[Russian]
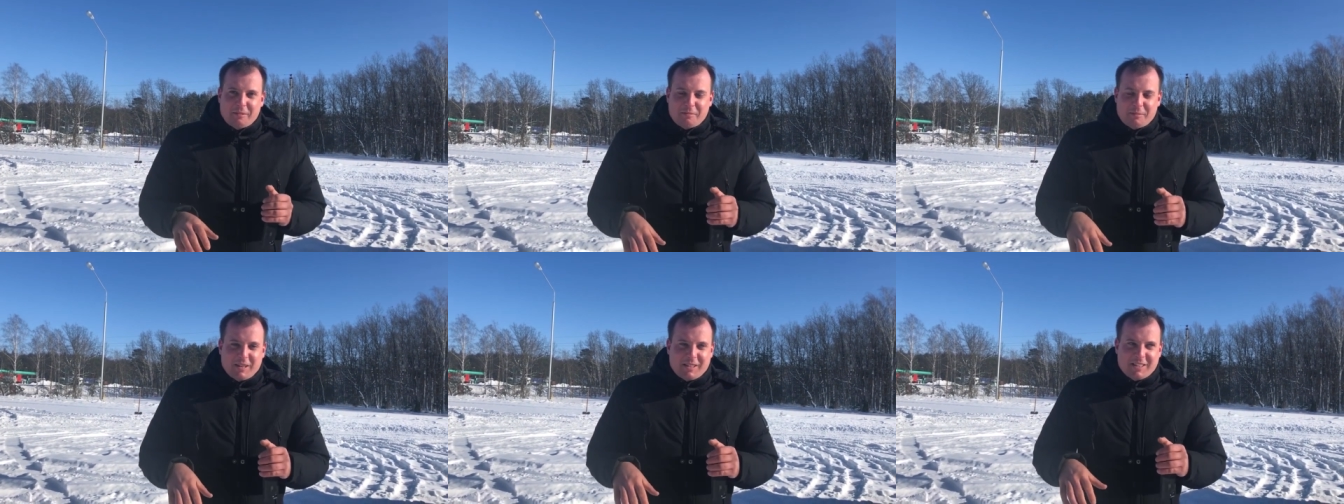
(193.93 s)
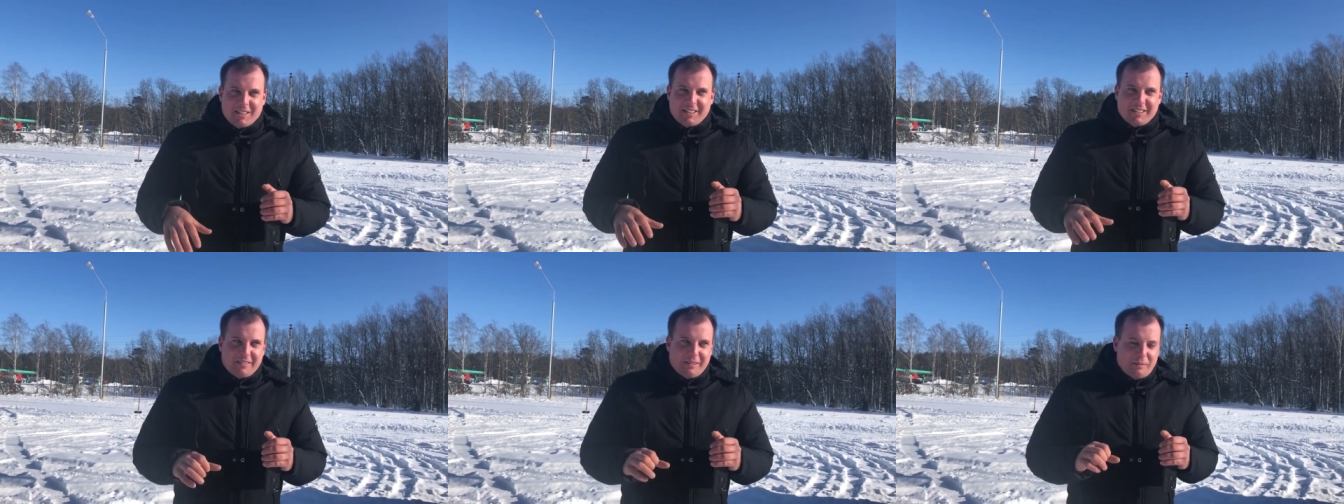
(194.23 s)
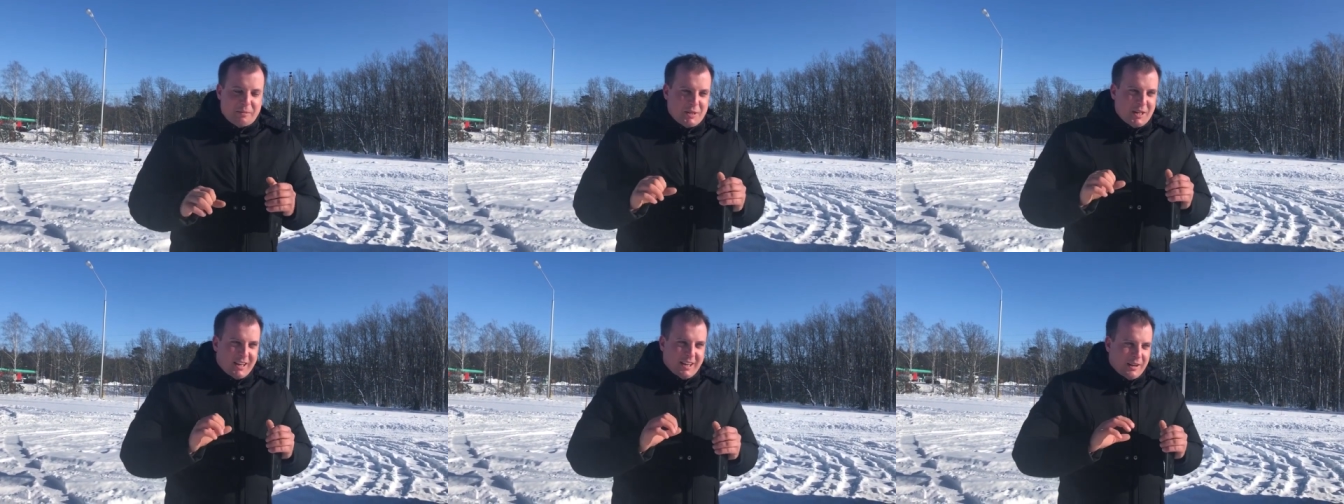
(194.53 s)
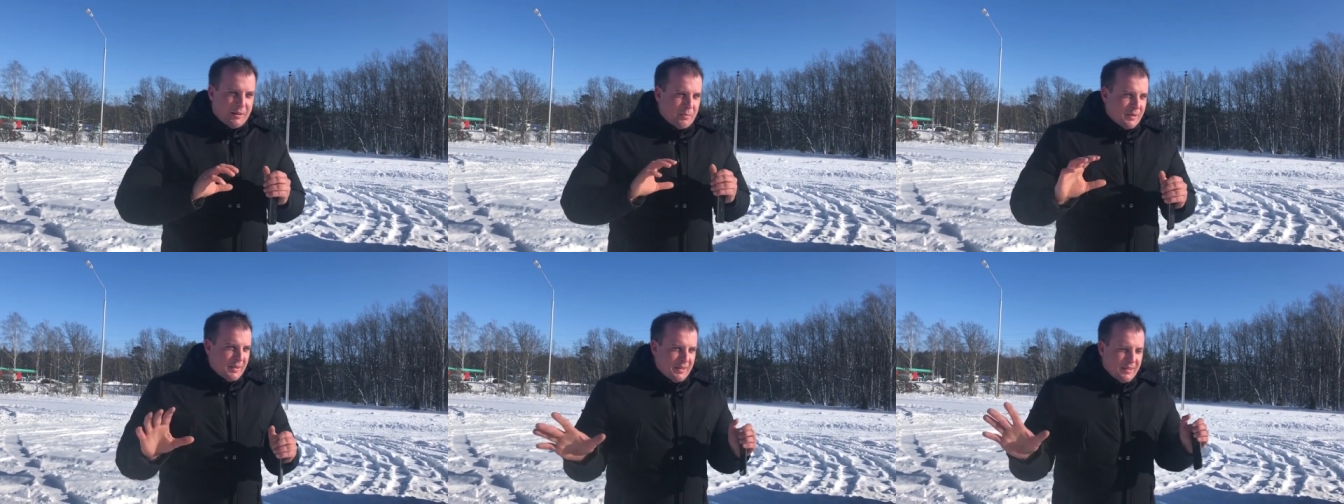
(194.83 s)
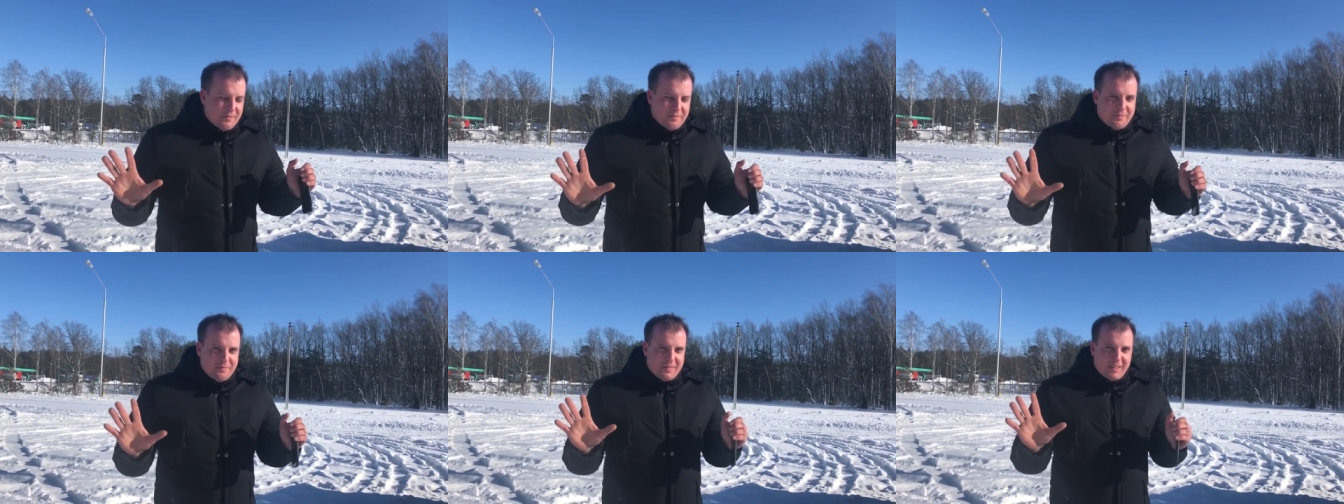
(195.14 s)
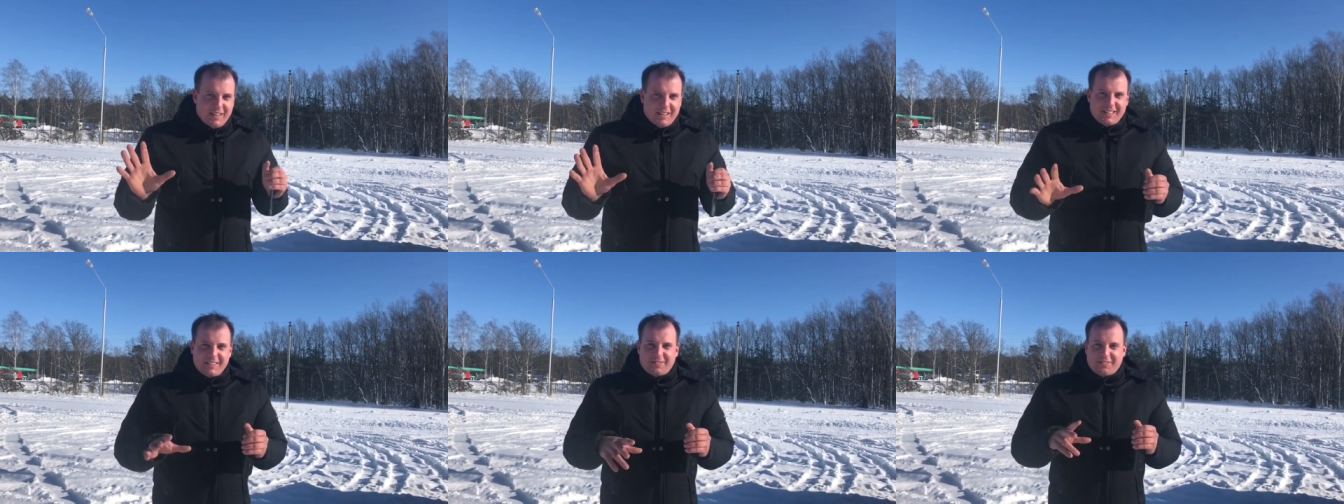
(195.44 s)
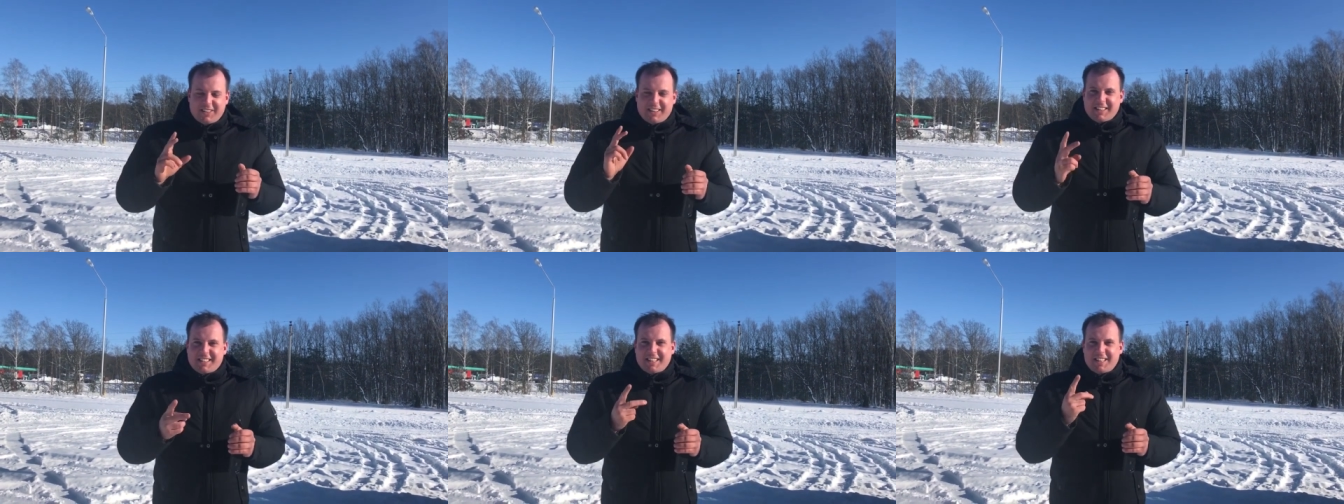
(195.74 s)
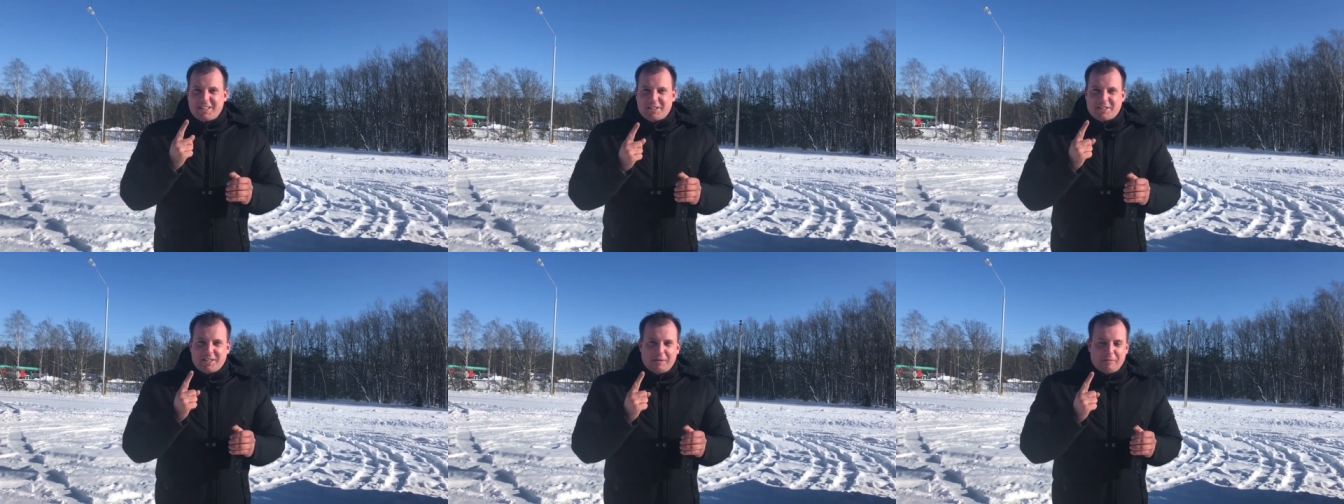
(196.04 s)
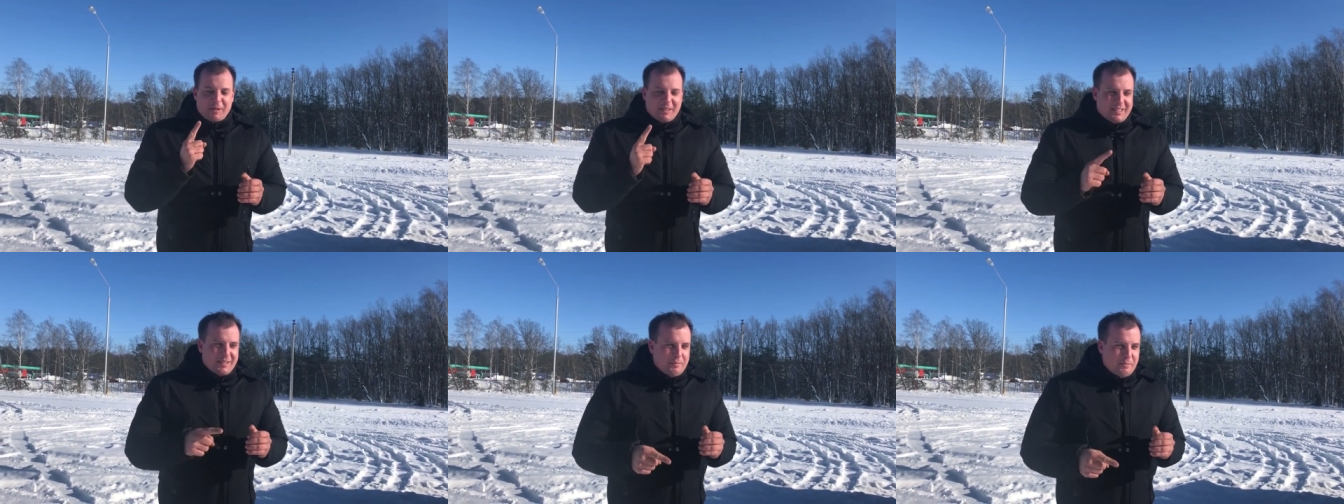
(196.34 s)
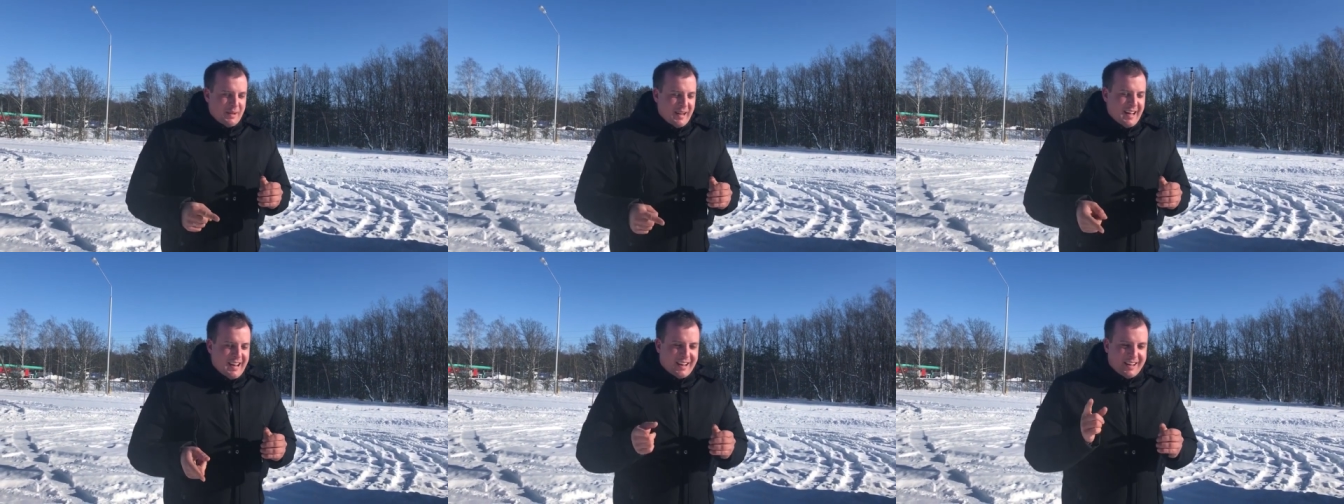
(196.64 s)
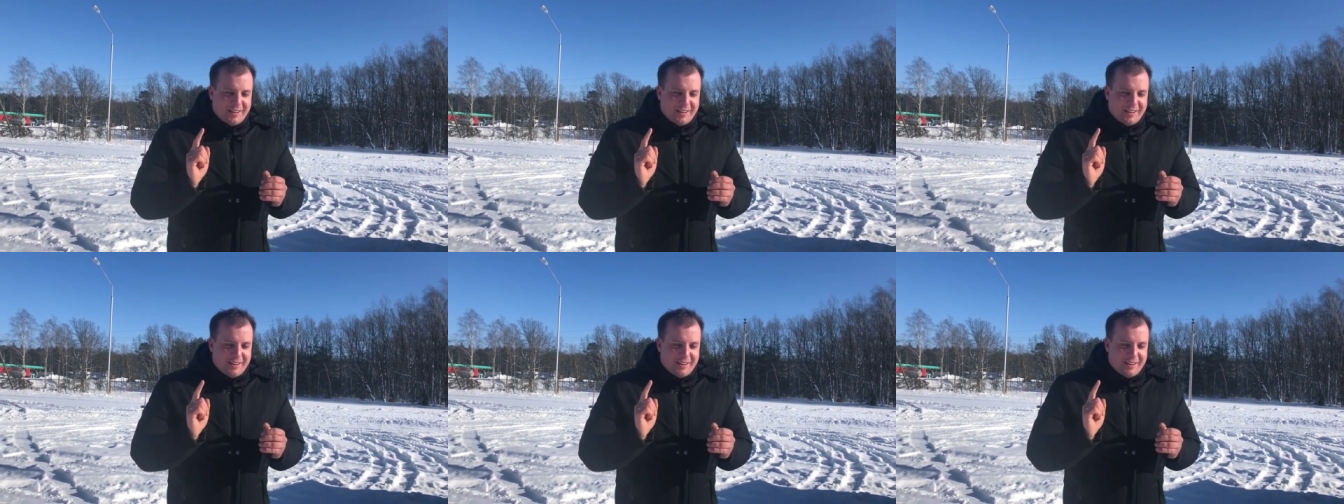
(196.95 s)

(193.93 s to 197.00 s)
Машина вообще как бы и в единичном экземпляре,